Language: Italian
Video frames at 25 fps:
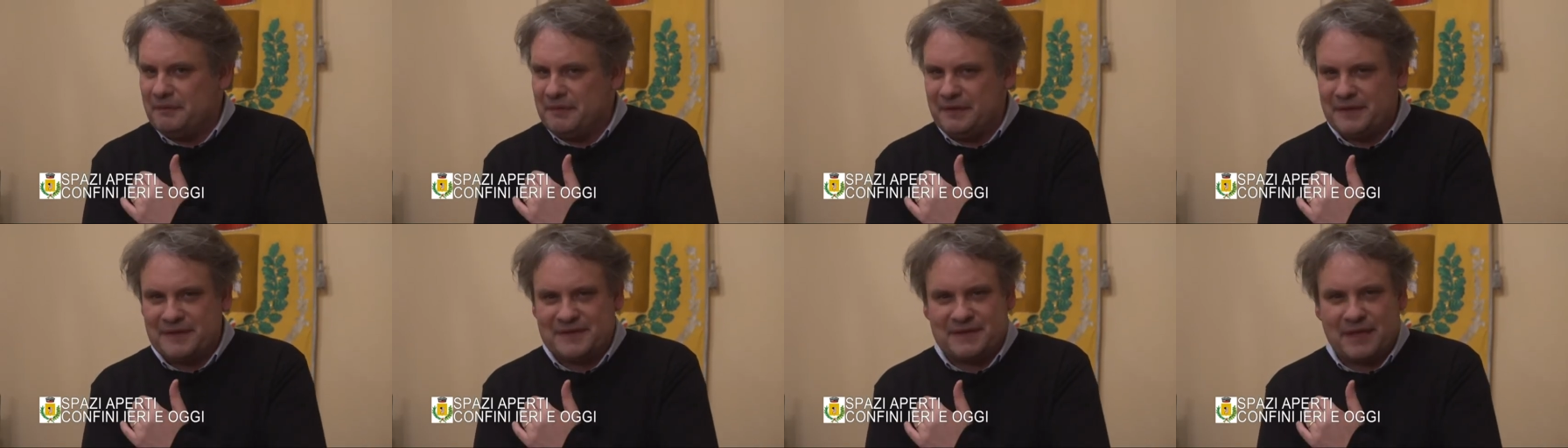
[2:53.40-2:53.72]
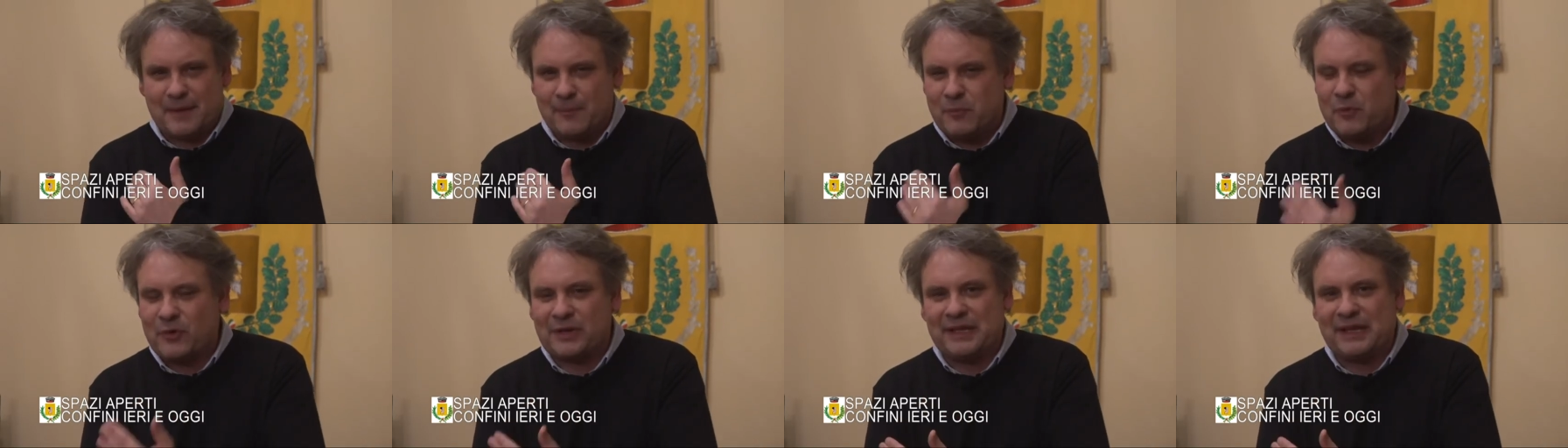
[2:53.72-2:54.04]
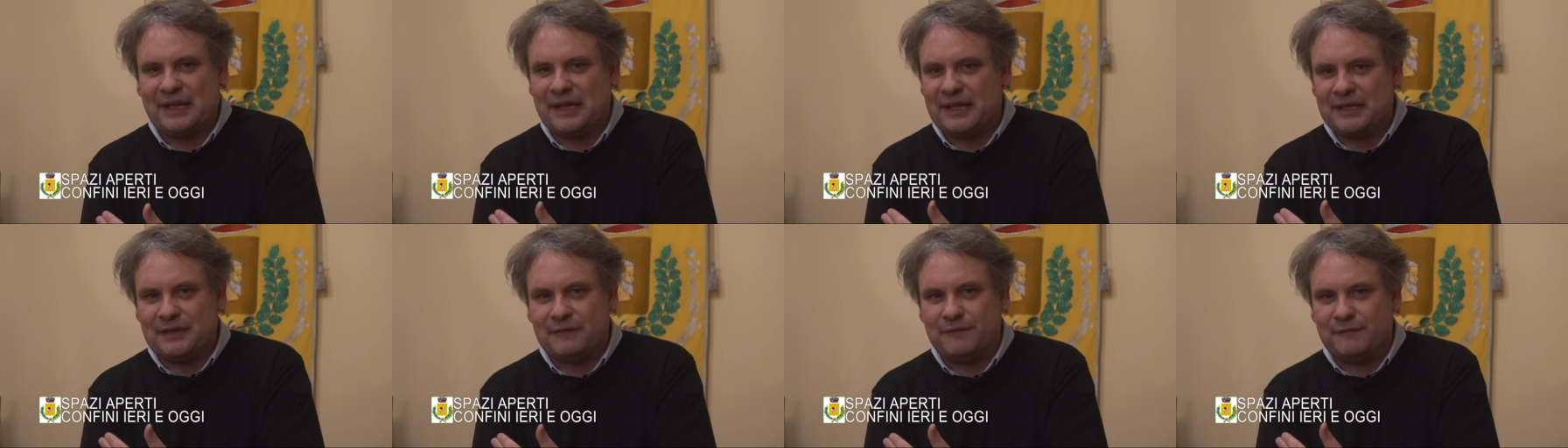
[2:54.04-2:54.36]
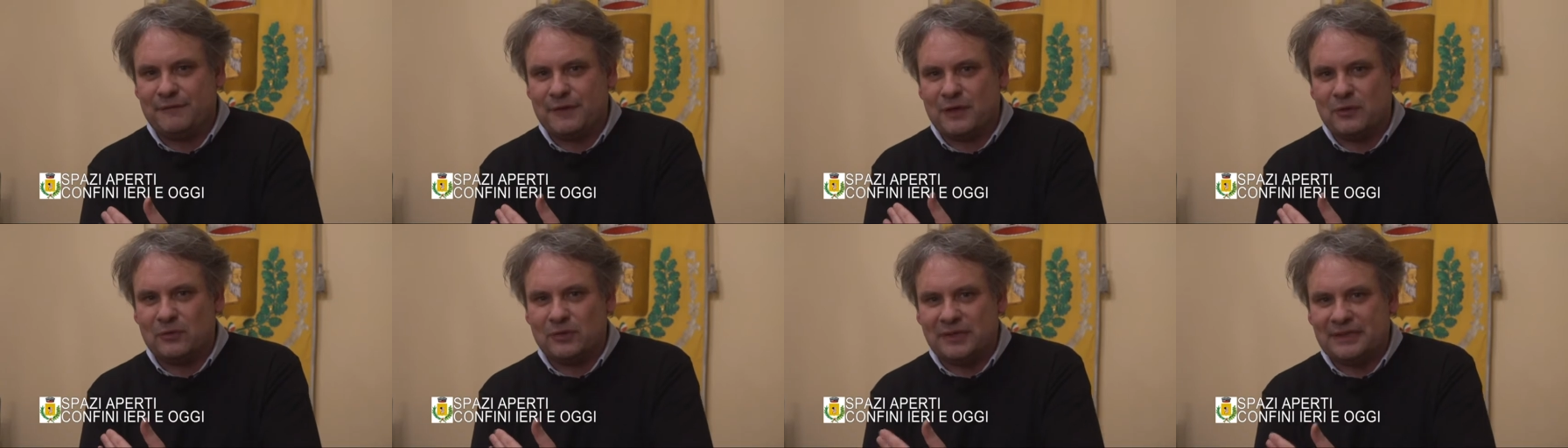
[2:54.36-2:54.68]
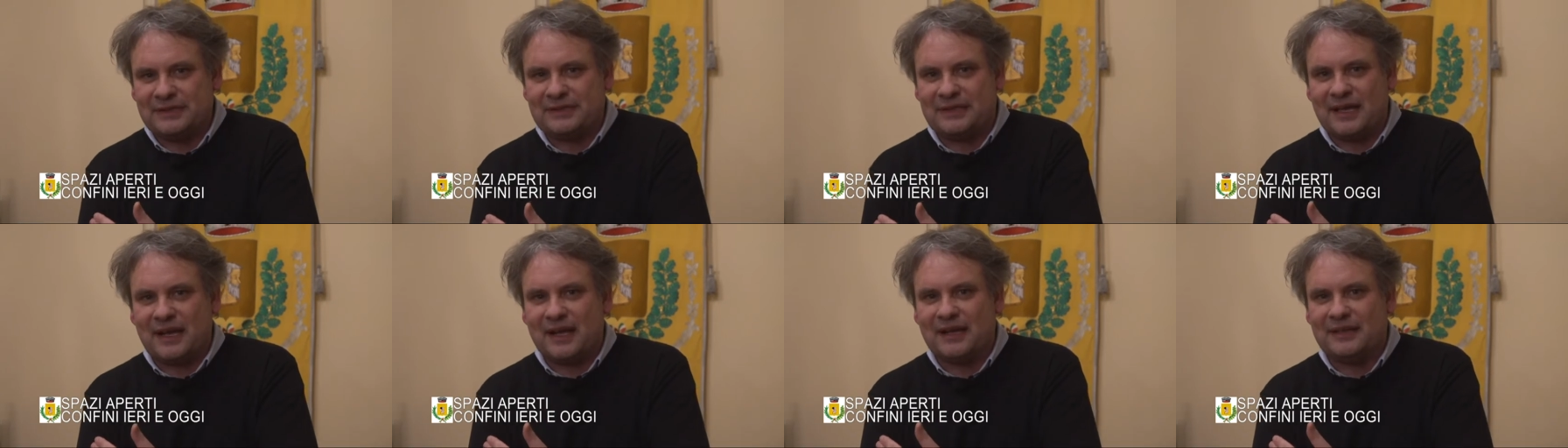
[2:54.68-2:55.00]
sia pur nella
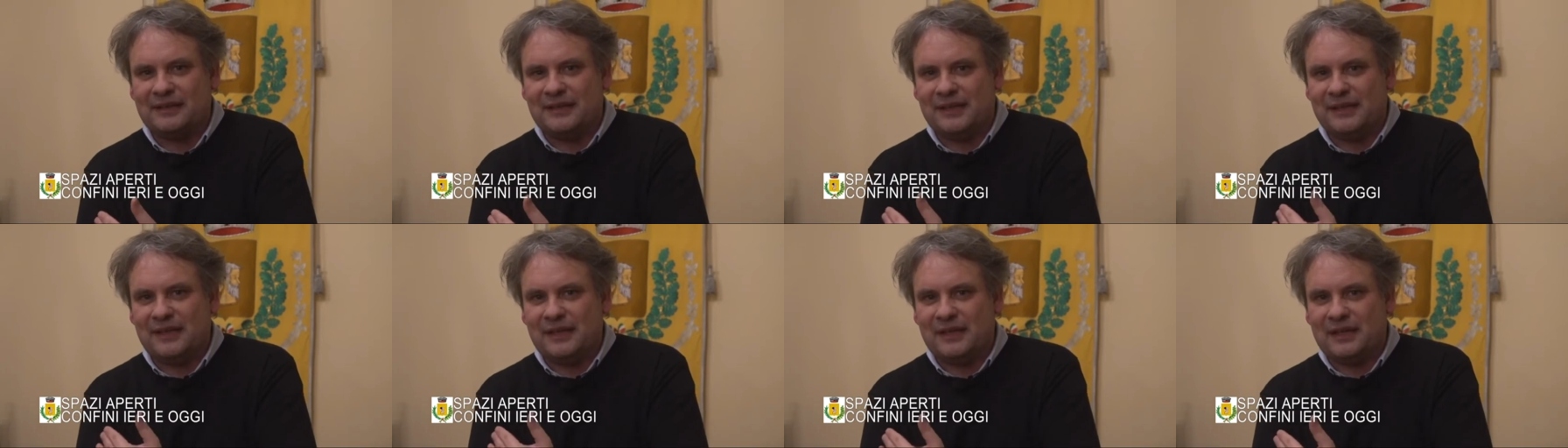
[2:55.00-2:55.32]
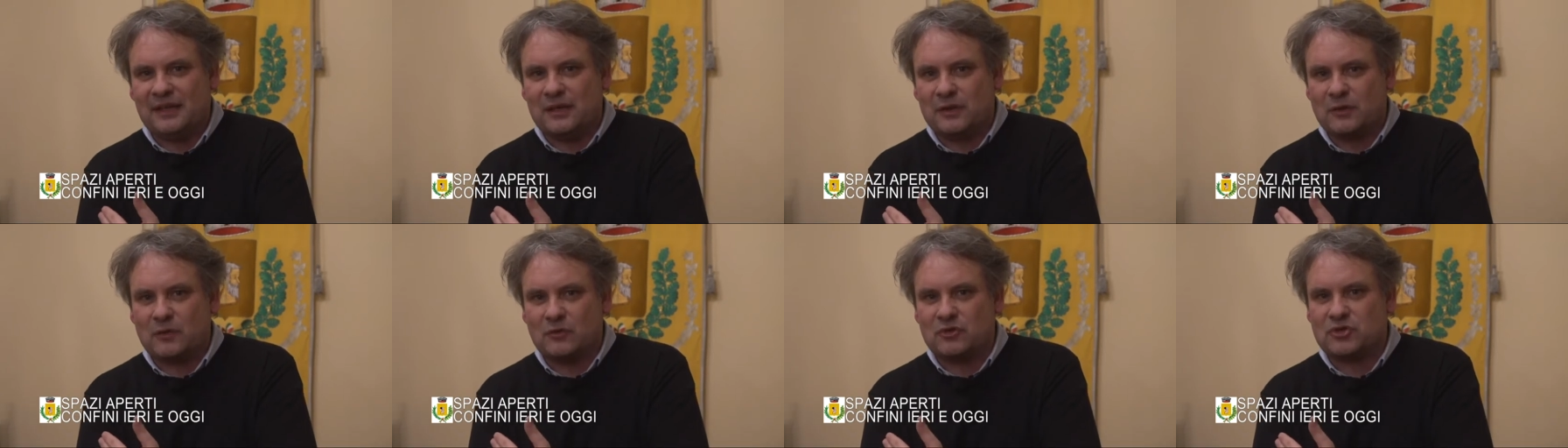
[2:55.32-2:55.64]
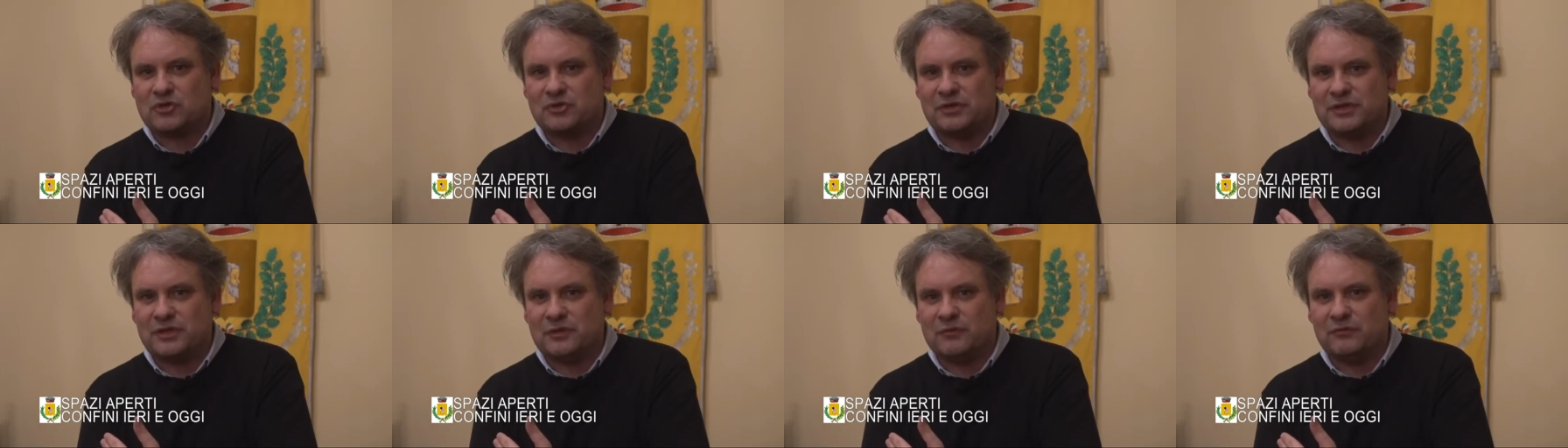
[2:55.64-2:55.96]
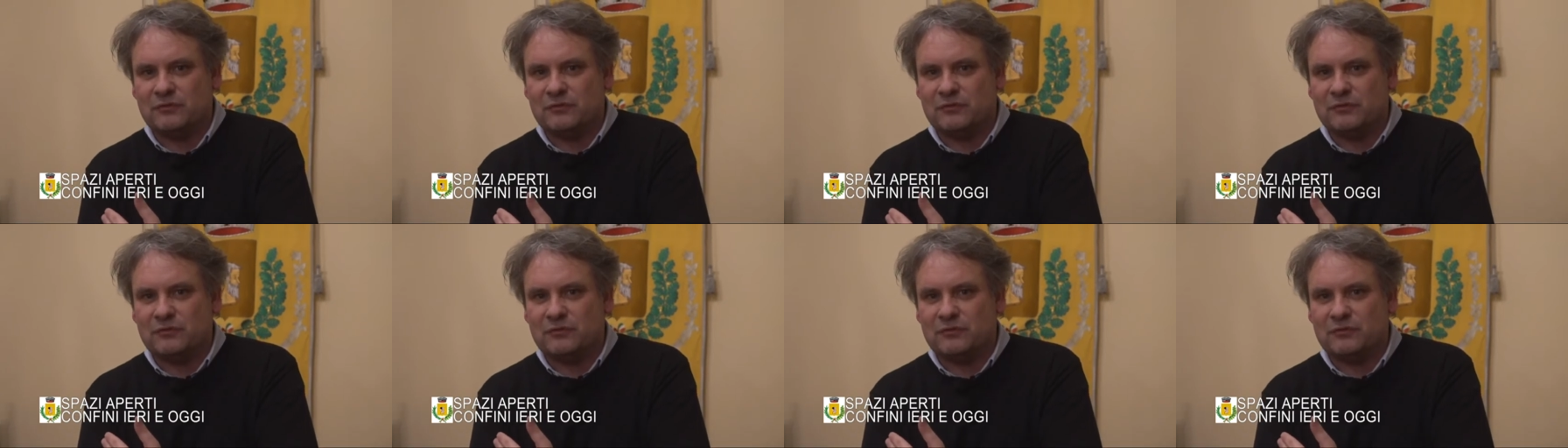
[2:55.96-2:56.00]
difficoltà dell'incrocio di,